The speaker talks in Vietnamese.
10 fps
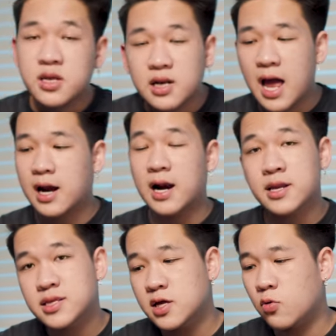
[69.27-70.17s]
rất là
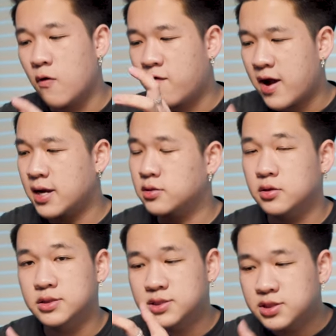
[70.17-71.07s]
classic của Vans
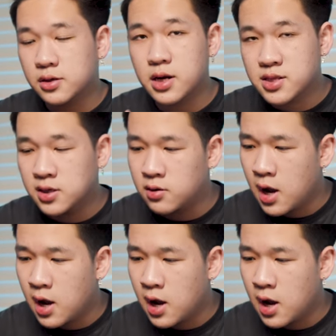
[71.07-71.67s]
từ trước đến giờ.